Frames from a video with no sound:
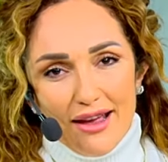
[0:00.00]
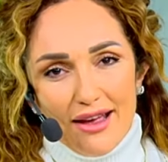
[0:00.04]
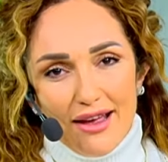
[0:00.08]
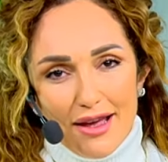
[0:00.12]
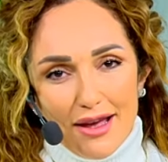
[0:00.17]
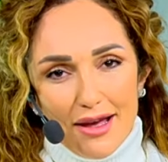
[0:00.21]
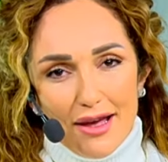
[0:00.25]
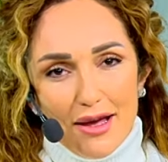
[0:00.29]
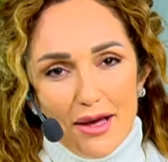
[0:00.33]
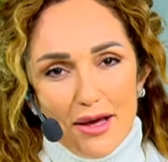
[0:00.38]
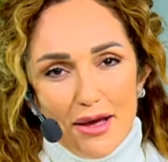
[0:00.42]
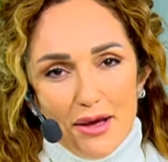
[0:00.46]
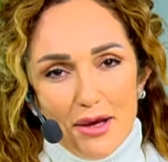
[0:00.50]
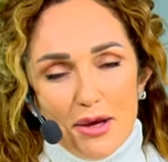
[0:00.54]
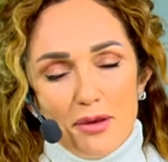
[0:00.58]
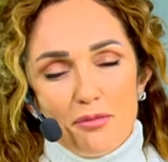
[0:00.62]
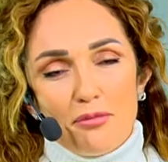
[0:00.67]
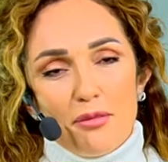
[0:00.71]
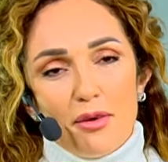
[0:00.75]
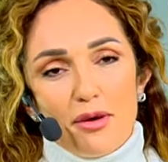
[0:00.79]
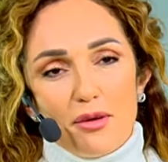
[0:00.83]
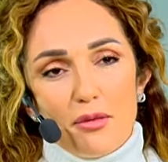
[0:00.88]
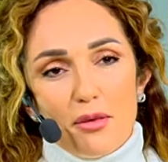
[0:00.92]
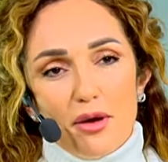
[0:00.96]
إيه؟, ايه انا
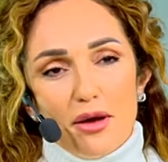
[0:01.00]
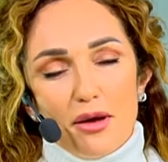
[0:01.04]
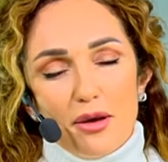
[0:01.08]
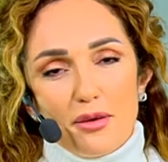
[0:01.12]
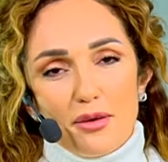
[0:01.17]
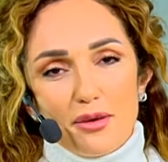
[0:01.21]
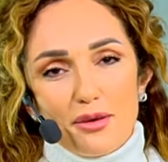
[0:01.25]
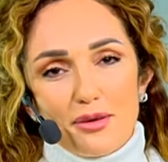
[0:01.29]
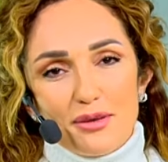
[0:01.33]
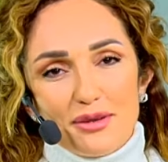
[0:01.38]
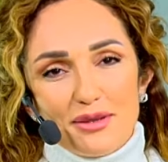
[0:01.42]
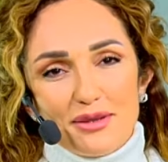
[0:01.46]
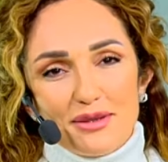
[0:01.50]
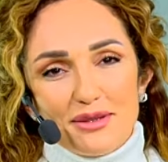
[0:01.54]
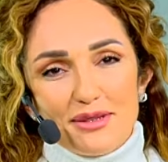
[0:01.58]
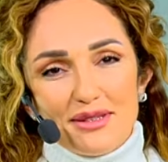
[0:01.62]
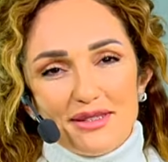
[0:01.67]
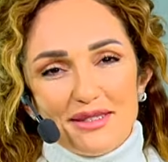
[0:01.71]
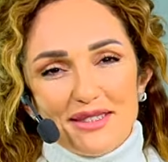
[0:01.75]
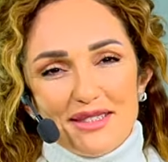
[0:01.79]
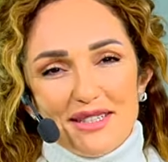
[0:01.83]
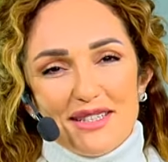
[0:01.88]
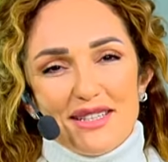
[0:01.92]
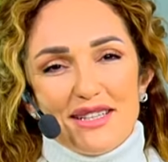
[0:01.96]
ما طب يلا ست
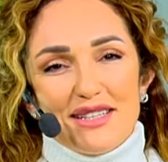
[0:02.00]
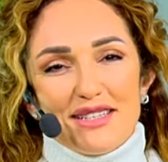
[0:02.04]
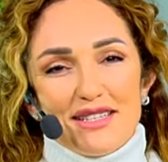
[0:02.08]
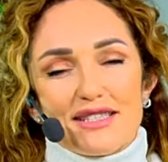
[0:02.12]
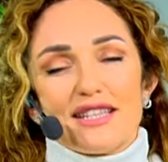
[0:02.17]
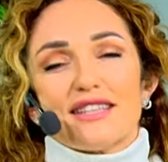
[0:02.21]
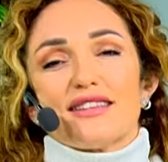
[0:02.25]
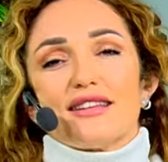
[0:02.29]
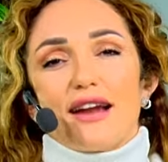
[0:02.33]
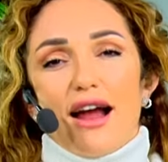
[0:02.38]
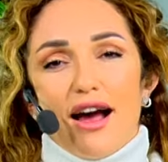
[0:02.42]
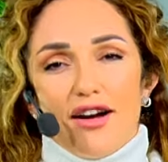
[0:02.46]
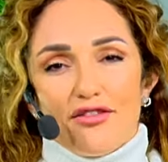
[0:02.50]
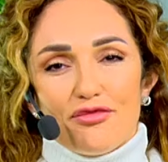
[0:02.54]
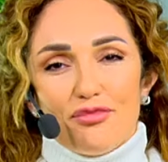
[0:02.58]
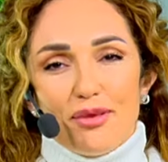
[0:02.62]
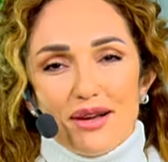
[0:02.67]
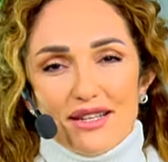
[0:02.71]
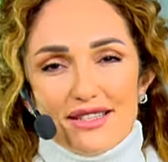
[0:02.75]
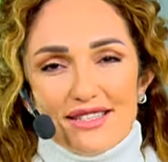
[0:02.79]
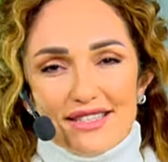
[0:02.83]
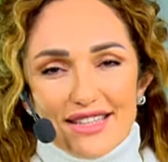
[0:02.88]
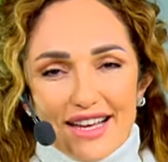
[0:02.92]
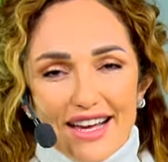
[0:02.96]
فرح إيه، ست رهف
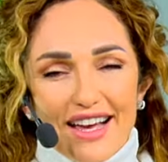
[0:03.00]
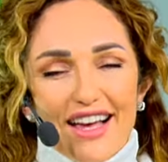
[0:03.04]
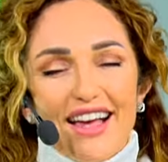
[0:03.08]
بس